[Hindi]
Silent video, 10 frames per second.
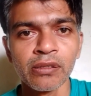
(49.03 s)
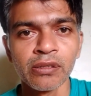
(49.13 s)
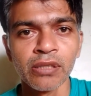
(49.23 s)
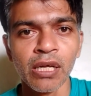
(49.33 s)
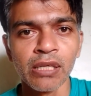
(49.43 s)

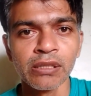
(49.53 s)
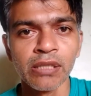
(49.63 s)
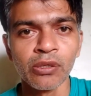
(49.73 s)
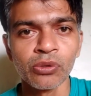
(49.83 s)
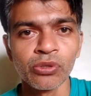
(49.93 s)
ग्यारह
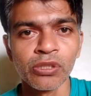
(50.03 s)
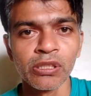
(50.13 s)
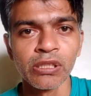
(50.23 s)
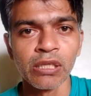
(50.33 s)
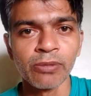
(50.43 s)
हज़ार नौ सौ
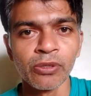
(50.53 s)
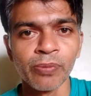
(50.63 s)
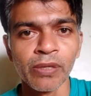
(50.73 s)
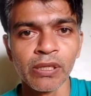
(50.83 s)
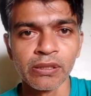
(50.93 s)
निन्यानवे
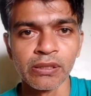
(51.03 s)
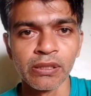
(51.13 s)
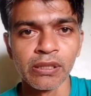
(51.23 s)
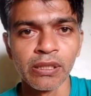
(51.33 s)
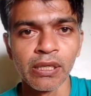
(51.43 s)
रुपये रखी
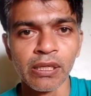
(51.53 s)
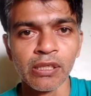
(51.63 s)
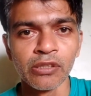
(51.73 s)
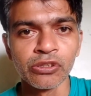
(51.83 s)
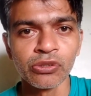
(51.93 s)
गई है
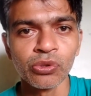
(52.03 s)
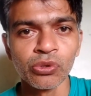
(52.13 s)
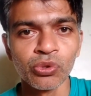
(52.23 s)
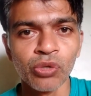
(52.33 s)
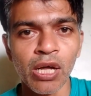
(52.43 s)

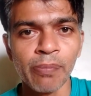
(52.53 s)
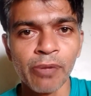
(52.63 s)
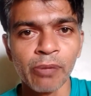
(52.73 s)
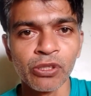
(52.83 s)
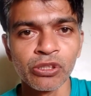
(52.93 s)
इसको जो है
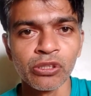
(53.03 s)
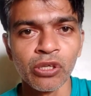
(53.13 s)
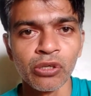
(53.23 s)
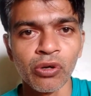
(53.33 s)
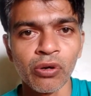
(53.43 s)
आप अमेजन
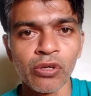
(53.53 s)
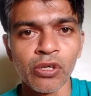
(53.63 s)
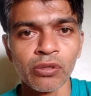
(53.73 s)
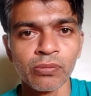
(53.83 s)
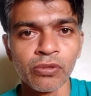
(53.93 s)
डॉट कॉम
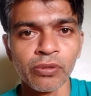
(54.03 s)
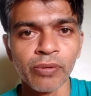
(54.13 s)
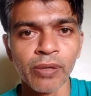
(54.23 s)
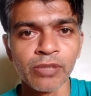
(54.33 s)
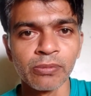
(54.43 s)

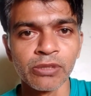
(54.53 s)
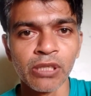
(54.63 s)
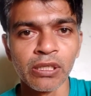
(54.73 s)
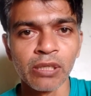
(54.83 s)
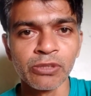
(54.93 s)
की वेबसाइट में
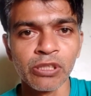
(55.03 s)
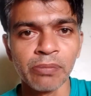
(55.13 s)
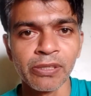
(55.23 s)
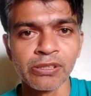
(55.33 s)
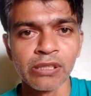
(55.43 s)
जाकर आप इसे
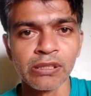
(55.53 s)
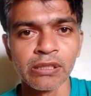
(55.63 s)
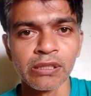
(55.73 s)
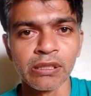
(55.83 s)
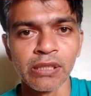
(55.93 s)
परचेज़
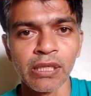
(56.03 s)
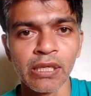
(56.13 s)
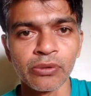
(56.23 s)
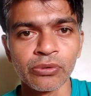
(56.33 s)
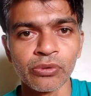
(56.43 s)
कर सकते
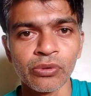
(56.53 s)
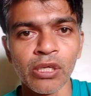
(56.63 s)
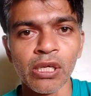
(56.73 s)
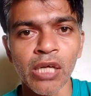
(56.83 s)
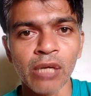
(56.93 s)
हैं दोस्तों
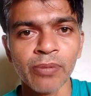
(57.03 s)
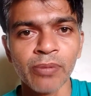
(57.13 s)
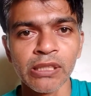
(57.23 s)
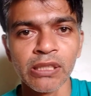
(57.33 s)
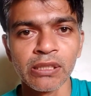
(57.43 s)
अब
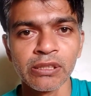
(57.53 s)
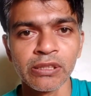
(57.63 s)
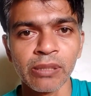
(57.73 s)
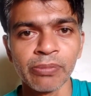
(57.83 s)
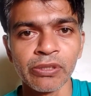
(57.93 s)
बात करते हैं
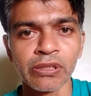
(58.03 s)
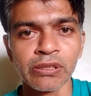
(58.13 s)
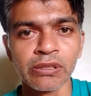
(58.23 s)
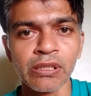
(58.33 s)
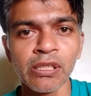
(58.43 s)
इसके
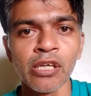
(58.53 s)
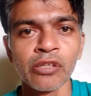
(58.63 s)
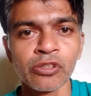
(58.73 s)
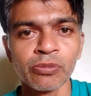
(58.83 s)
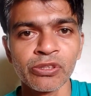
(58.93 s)
फीचर्स की
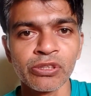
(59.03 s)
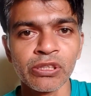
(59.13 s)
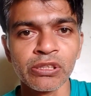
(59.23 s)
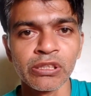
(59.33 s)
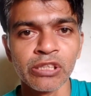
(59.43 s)
तो इसमें
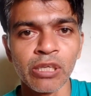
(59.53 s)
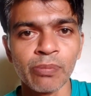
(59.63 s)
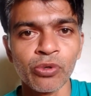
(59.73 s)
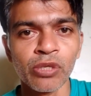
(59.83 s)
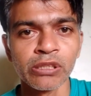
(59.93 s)
सिक्स इंच का
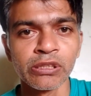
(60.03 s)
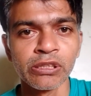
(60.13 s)
फुल एच